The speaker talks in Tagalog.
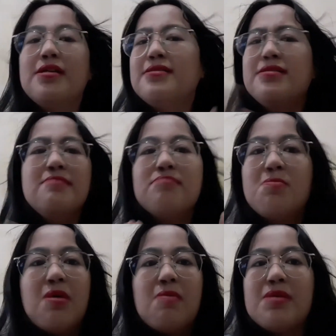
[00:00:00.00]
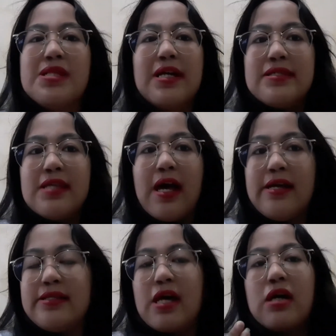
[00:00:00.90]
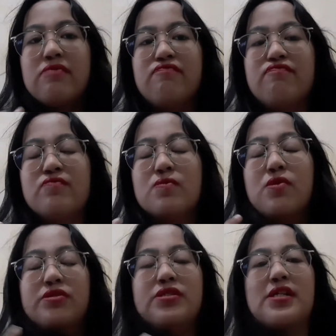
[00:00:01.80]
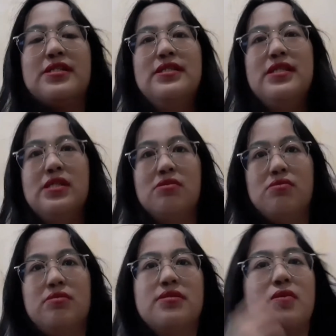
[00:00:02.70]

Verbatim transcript: hindi mawawala sa akin ang Korean singers.